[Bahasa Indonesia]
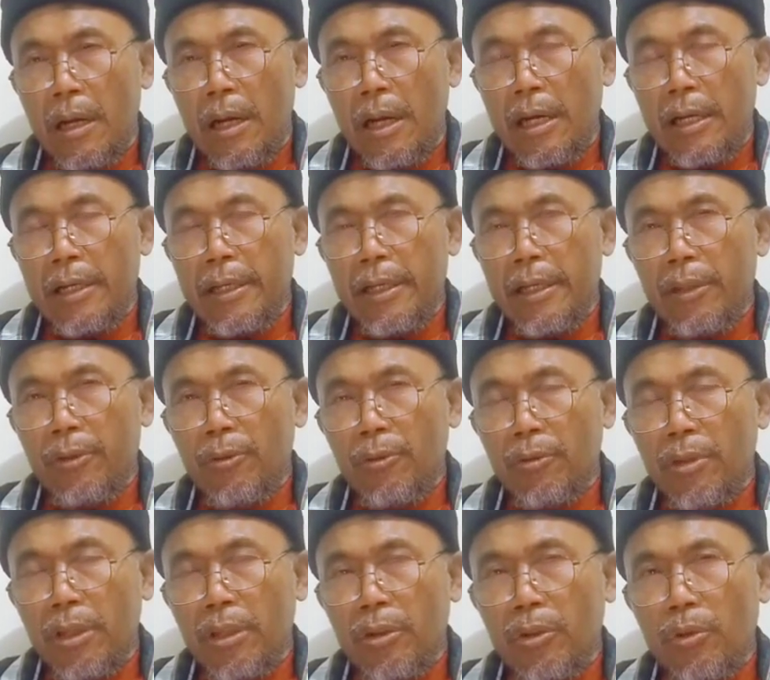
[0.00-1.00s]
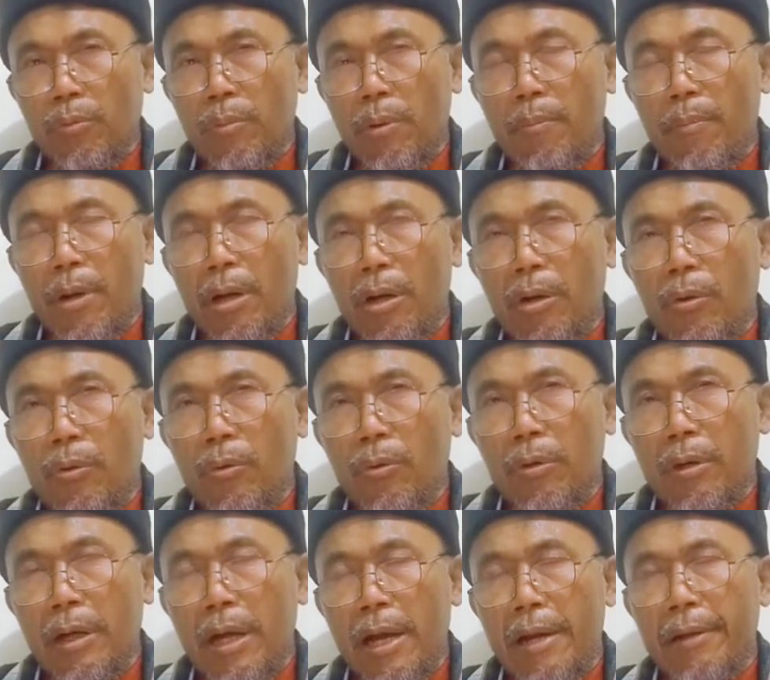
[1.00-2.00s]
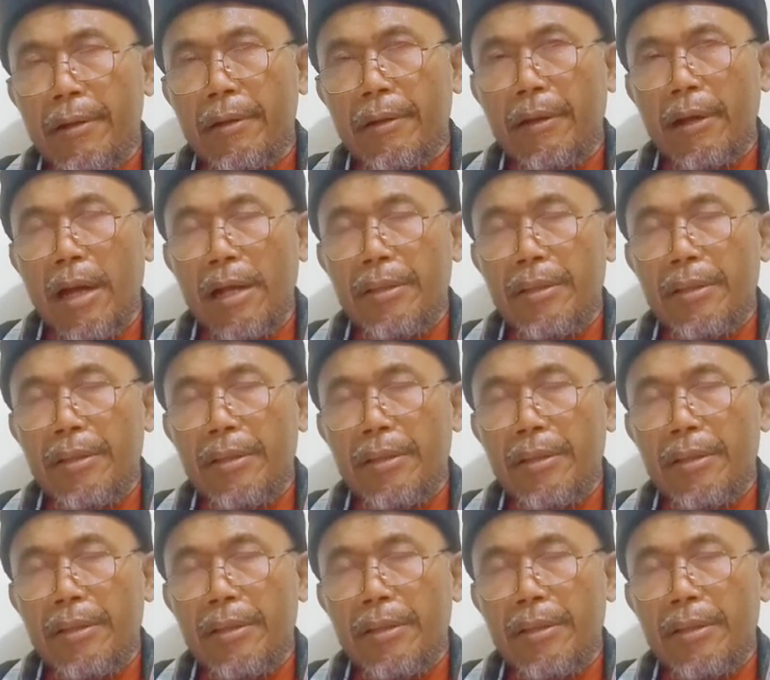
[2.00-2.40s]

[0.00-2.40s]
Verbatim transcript: hal itu tentu memerlukan